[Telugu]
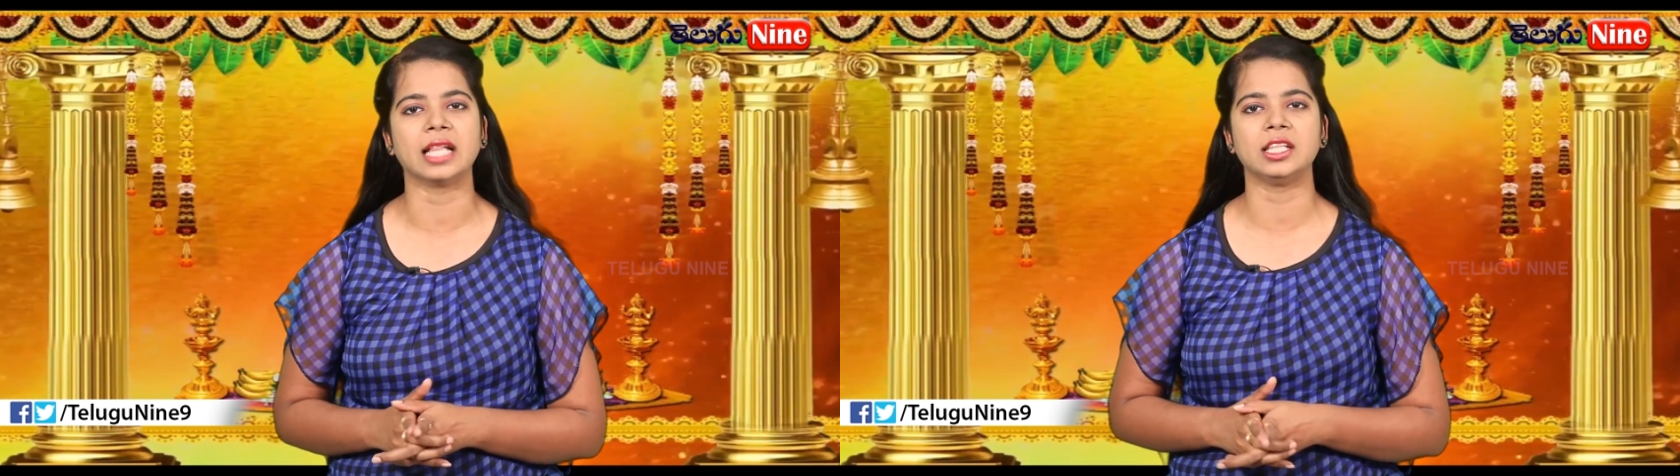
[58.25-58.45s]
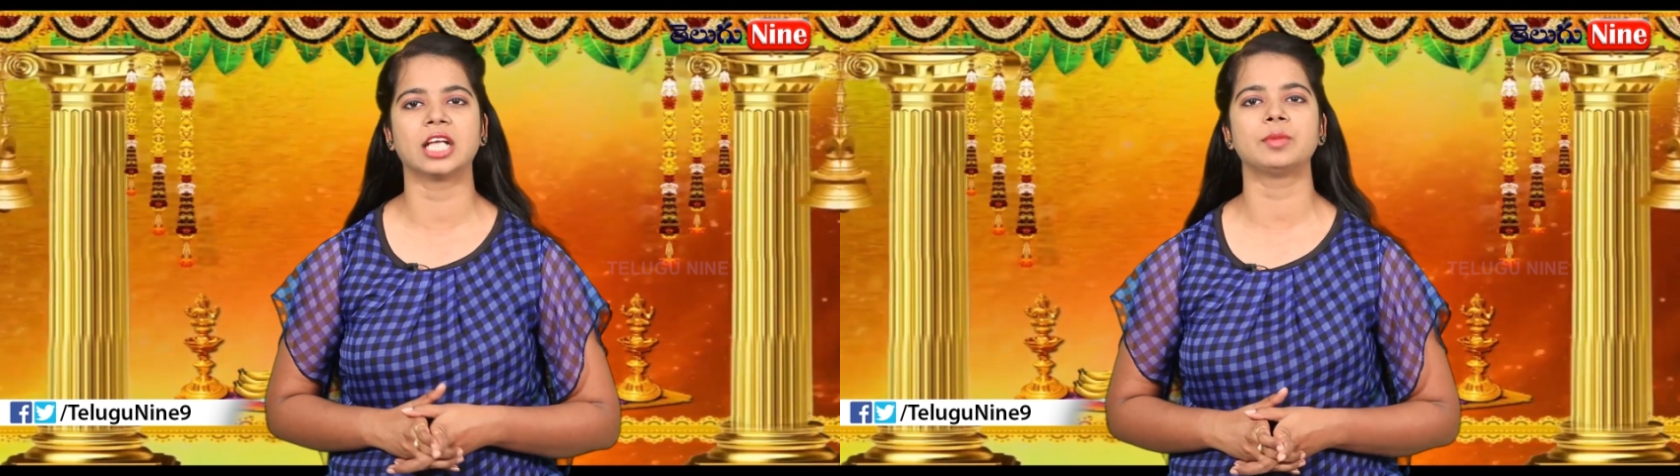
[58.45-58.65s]

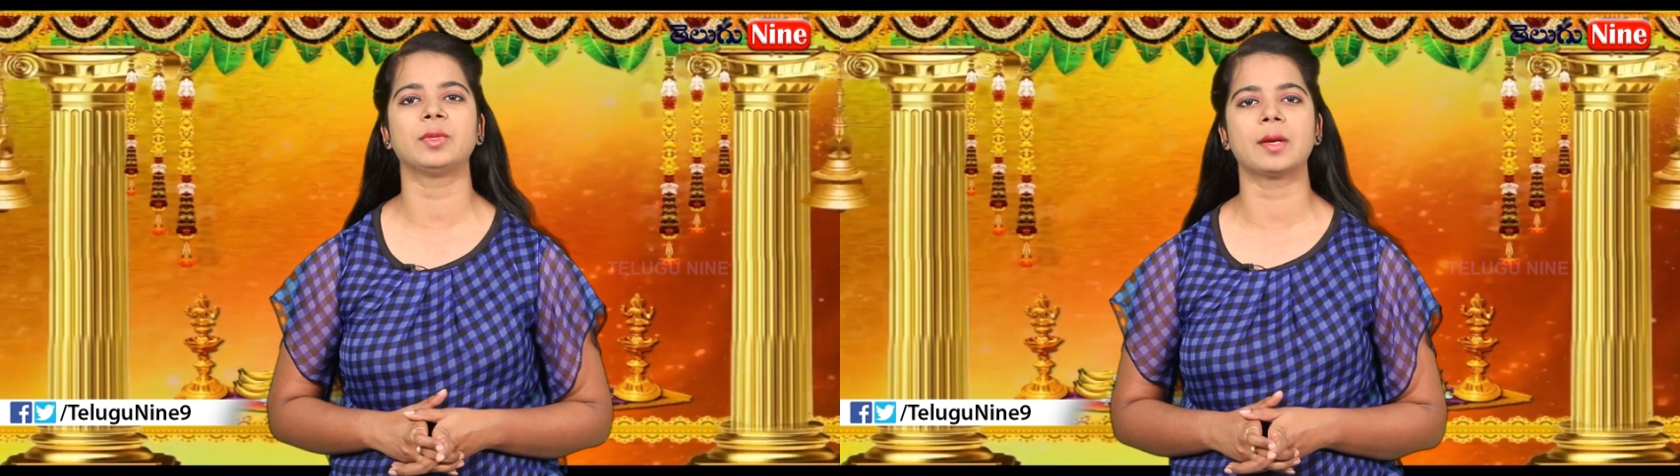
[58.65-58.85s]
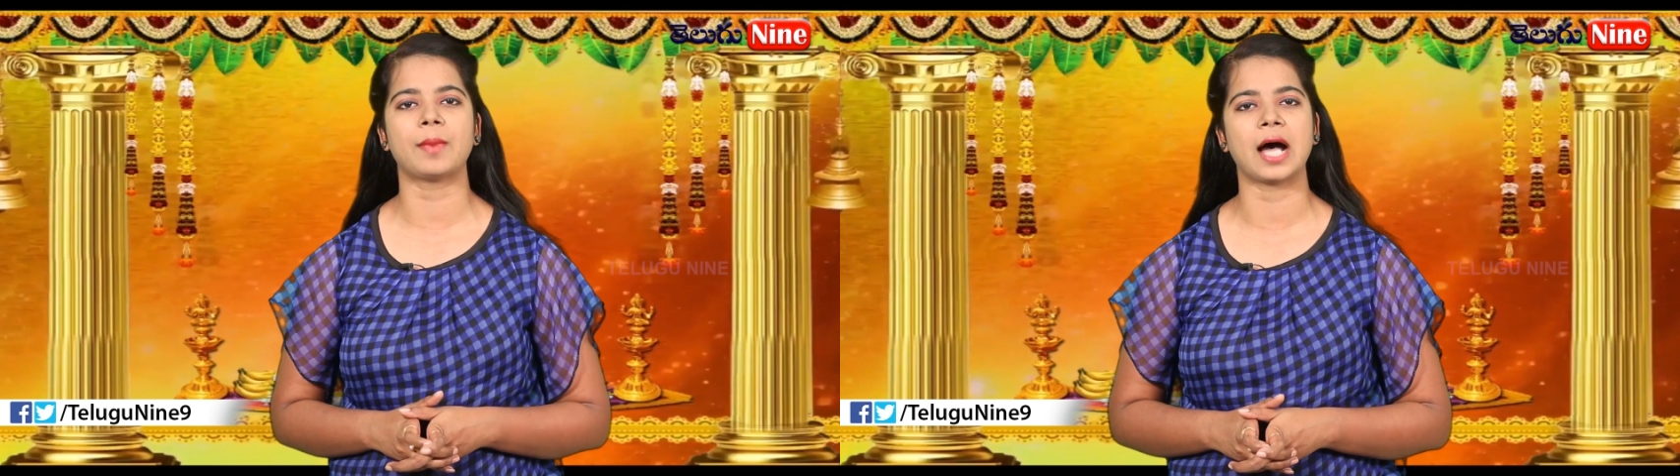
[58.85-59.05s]

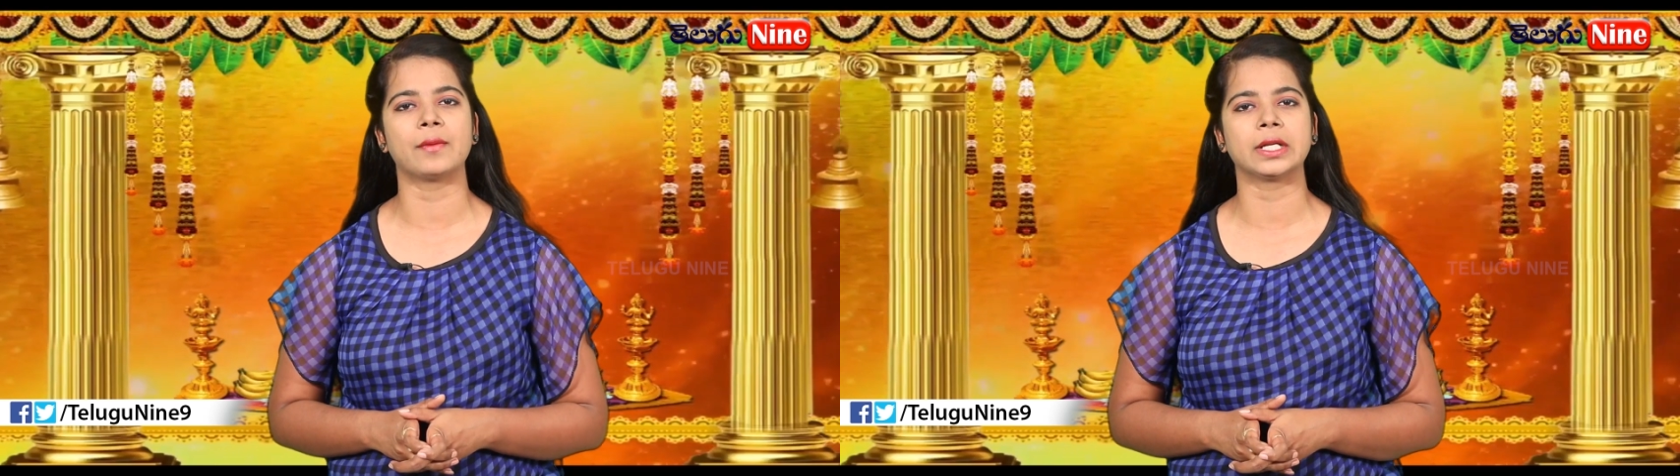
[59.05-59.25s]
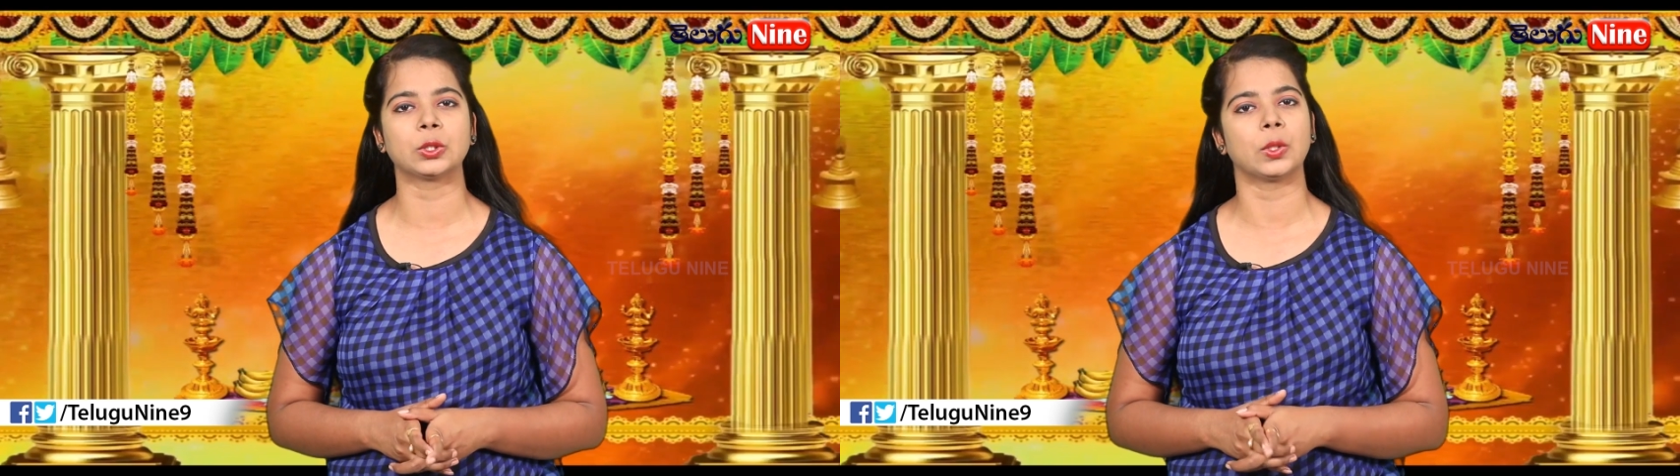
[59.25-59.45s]
ఆధ్యాత్మిక
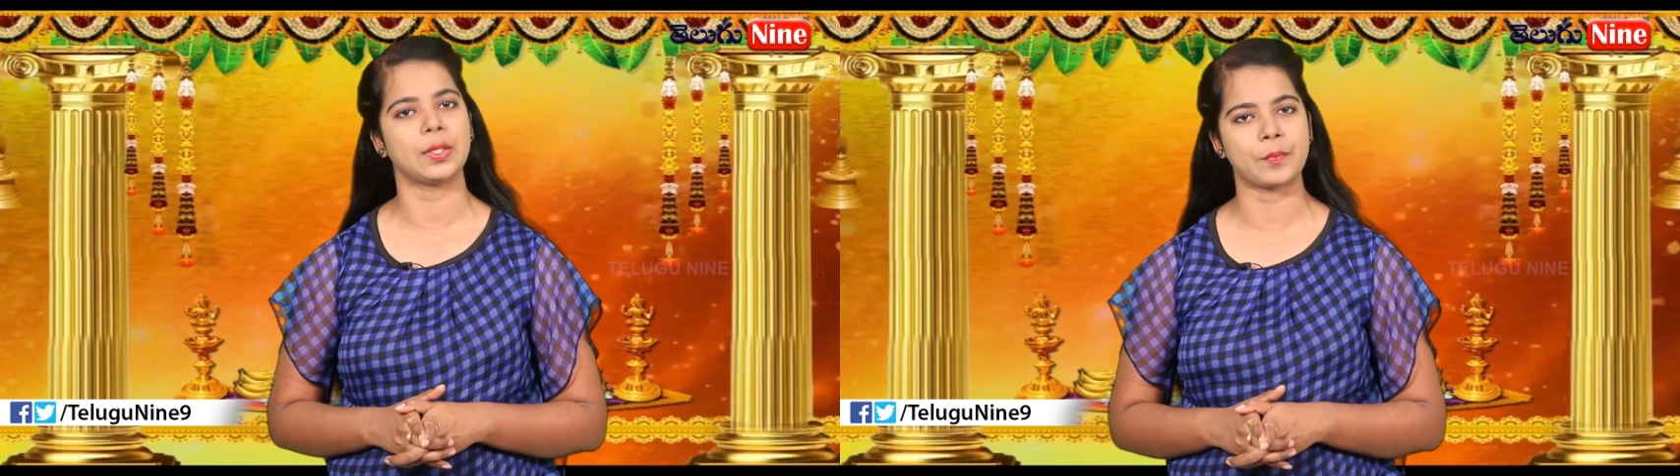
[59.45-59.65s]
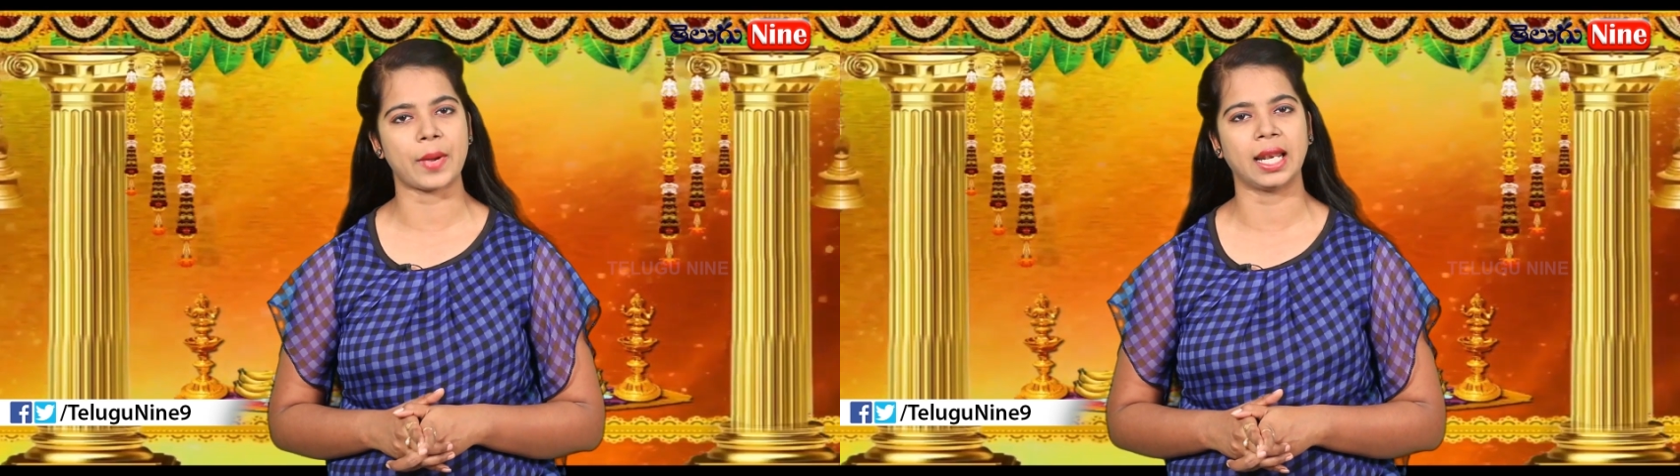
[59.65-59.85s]
భావనతో
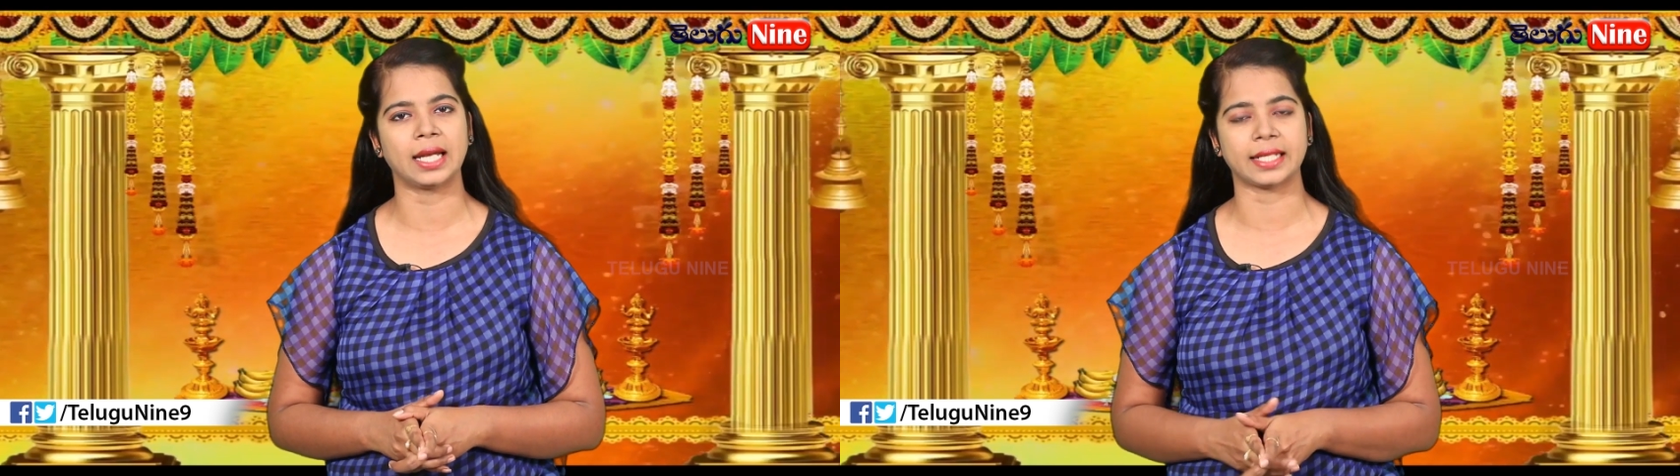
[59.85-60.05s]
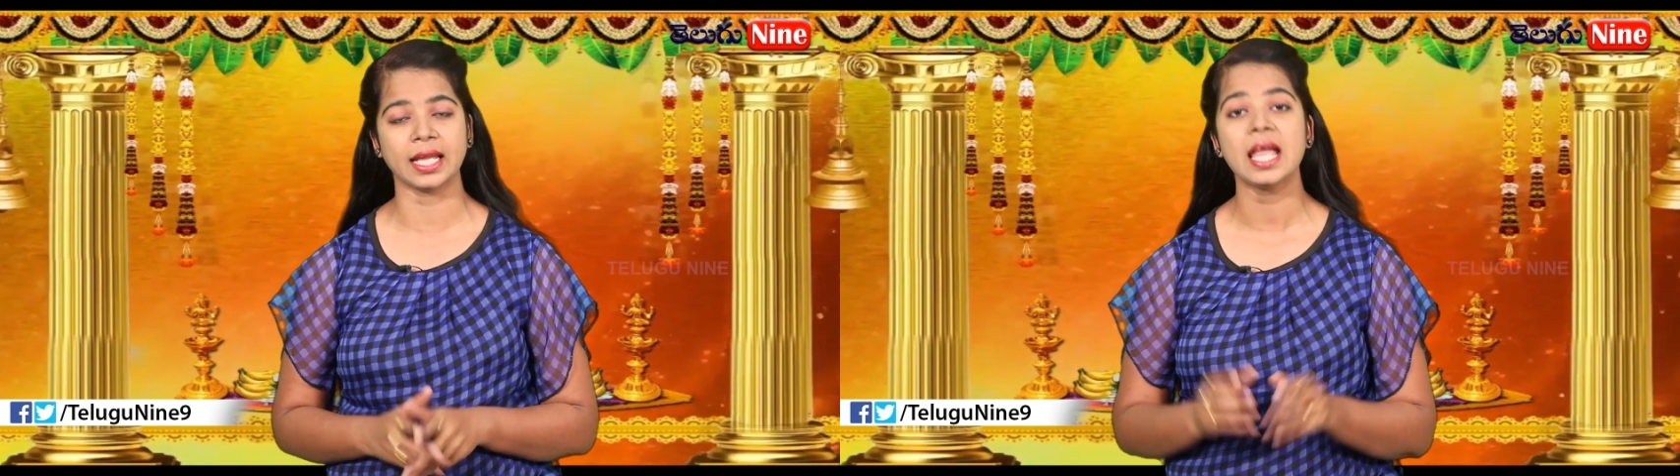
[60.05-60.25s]

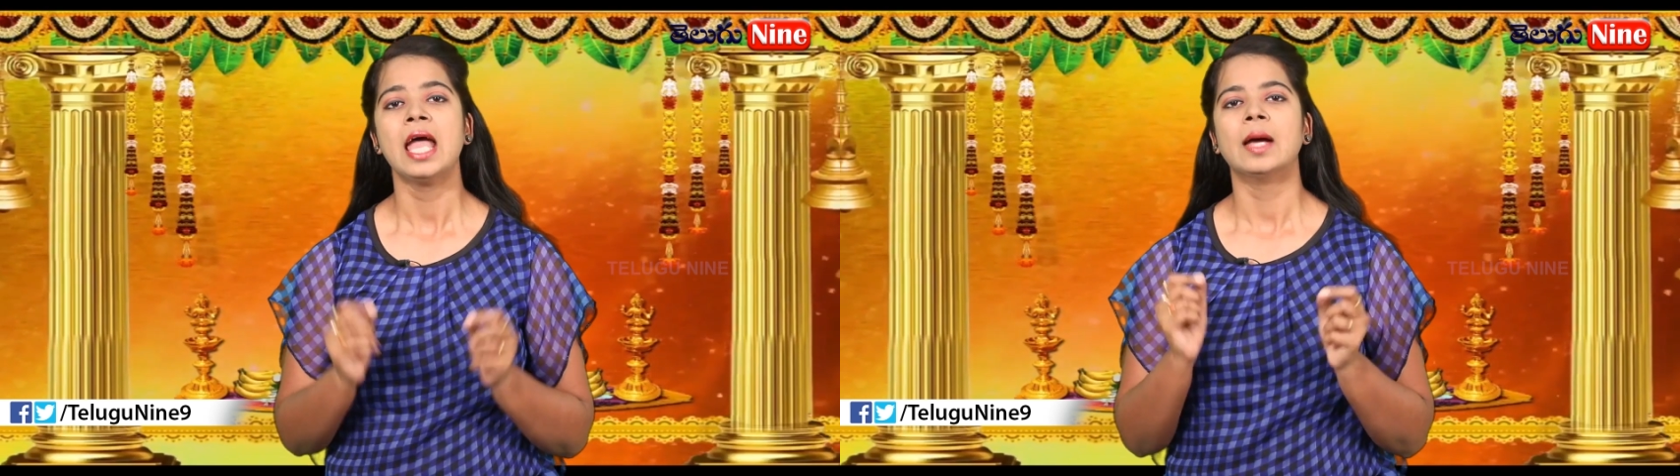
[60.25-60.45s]
నింపాలంటే